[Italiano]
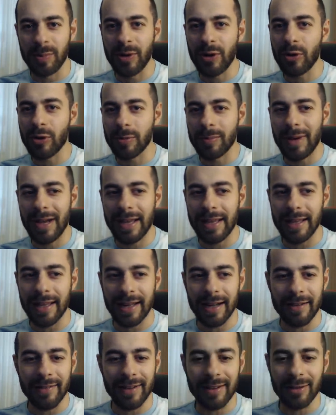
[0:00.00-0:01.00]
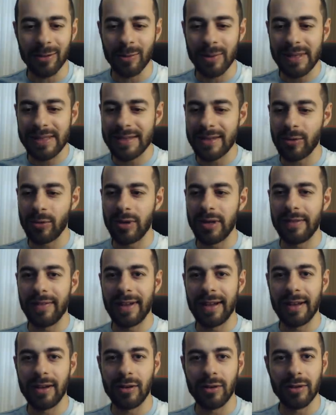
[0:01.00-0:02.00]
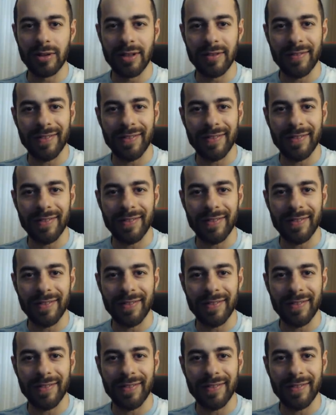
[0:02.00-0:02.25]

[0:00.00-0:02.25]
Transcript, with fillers: però ormai è arrivato quasi a un livello di